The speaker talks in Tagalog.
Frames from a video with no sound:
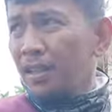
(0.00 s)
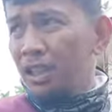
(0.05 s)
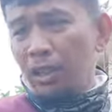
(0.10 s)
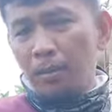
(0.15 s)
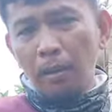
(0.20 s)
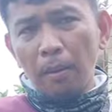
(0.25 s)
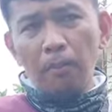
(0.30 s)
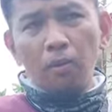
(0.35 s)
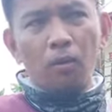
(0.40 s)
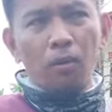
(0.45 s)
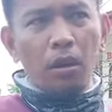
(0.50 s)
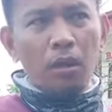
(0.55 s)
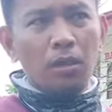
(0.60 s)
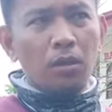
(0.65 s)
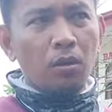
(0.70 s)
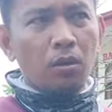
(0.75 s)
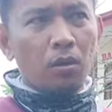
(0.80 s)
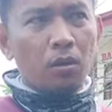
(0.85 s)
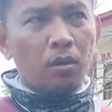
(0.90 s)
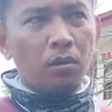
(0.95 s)
Si Ma'am
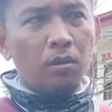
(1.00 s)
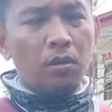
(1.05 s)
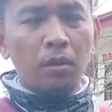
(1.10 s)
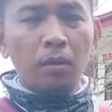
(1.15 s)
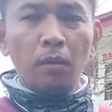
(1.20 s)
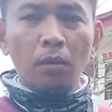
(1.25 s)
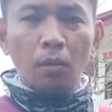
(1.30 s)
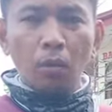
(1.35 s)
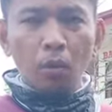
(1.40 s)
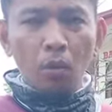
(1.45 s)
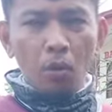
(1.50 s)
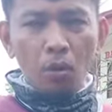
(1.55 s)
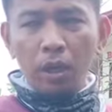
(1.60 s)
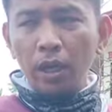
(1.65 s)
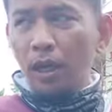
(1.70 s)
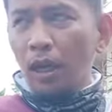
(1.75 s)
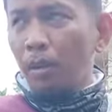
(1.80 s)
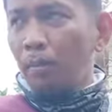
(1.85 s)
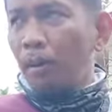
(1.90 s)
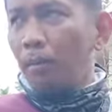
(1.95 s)
Corazon,
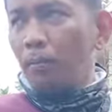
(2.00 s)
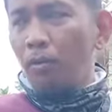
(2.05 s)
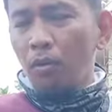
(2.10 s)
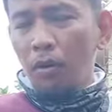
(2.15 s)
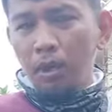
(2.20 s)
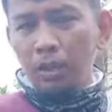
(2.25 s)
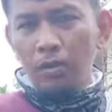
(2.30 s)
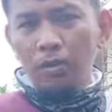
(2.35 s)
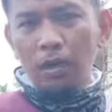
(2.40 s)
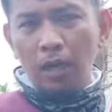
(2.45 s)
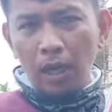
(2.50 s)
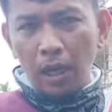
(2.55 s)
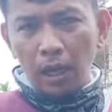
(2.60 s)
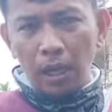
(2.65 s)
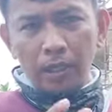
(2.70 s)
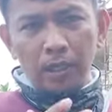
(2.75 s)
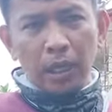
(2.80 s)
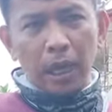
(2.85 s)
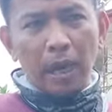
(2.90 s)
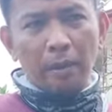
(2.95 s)
okay kay Ma'am Corazon. Daghang
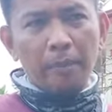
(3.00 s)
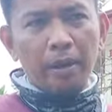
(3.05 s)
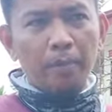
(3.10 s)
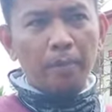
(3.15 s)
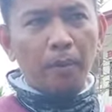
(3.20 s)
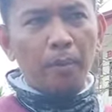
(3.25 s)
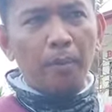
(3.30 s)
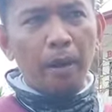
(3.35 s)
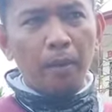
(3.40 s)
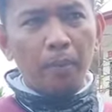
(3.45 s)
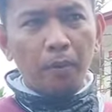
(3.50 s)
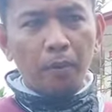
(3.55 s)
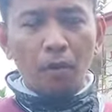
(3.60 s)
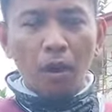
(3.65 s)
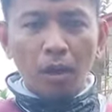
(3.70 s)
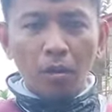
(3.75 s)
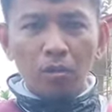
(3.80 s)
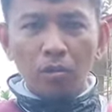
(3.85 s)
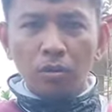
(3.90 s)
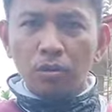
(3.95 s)
kay salamat Ma'am ha, pero
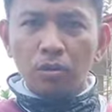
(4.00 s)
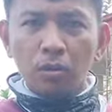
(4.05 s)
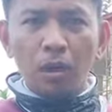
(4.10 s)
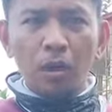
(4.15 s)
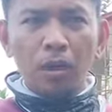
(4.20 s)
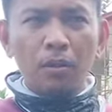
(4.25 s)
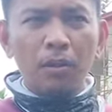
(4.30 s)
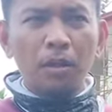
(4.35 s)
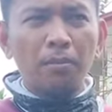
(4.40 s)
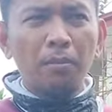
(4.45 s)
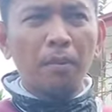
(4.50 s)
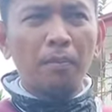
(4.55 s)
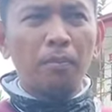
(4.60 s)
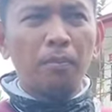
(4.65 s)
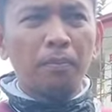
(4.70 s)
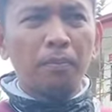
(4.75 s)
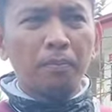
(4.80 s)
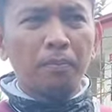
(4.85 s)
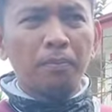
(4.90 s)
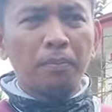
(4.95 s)
ang gusto lang yun ni Ma'am
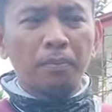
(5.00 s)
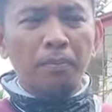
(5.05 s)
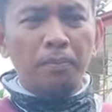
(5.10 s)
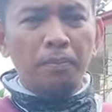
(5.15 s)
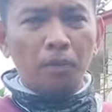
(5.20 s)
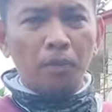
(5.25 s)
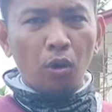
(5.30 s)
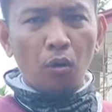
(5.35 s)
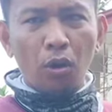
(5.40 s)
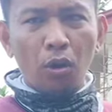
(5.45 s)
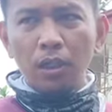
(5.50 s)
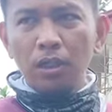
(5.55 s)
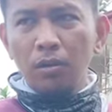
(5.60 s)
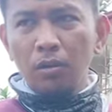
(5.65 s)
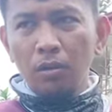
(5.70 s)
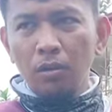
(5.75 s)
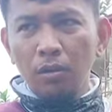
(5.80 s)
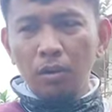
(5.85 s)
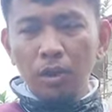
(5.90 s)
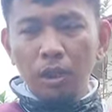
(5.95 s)

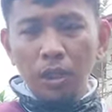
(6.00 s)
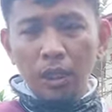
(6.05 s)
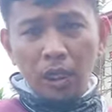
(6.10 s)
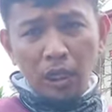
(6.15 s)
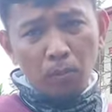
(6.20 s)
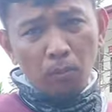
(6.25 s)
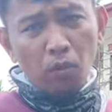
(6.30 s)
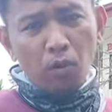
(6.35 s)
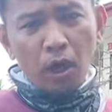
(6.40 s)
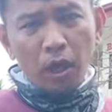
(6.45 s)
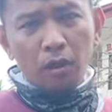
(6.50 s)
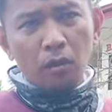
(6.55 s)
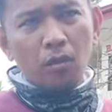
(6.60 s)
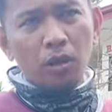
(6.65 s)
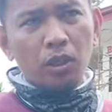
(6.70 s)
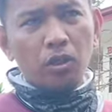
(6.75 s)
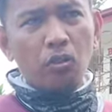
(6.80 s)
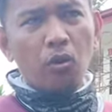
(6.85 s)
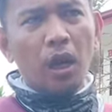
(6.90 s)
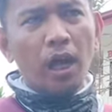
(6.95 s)
Corazon imuan og
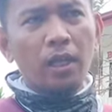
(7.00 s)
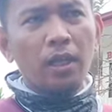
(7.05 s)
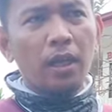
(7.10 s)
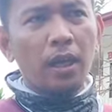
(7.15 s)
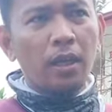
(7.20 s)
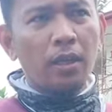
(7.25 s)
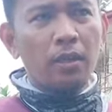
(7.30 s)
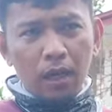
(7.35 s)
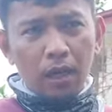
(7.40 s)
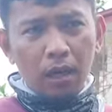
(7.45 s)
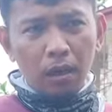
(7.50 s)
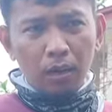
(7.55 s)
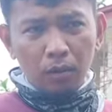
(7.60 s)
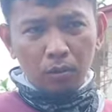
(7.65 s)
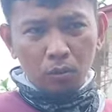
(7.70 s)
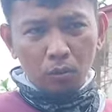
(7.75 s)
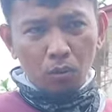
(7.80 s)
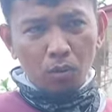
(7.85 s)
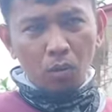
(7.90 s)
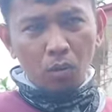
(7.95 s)
kasulatan nga
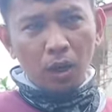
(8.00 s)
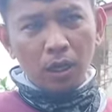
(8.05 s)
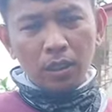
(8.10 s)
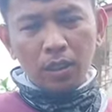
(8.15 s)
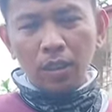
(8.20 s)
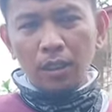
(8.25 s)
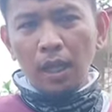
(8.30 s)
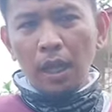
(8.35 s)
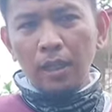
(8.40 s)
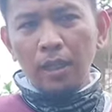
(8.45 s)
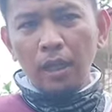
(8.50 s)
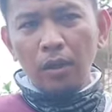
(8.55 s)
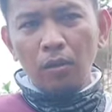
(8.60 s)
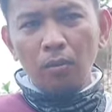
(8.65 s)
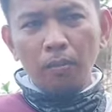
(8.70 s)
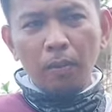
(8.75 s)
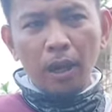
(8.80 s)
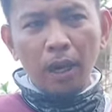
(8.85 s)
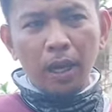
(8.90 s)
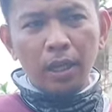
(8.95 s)
tukuran si tatay
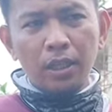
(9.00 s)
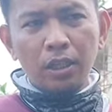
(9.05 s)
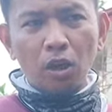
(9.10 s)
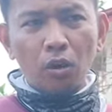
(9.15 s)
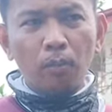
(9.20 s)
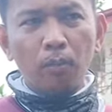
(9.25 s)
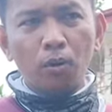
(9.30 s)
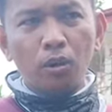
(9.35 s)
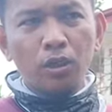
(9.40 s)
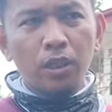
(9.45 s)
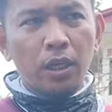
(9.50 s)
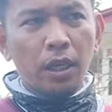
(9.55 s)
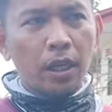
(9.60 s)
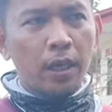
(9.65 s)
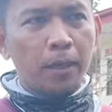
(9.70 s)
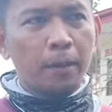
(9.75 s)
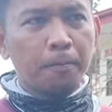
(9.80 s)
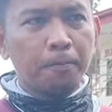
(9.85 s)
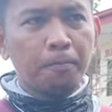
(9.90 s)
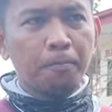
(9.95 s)
og balay sa ubos kay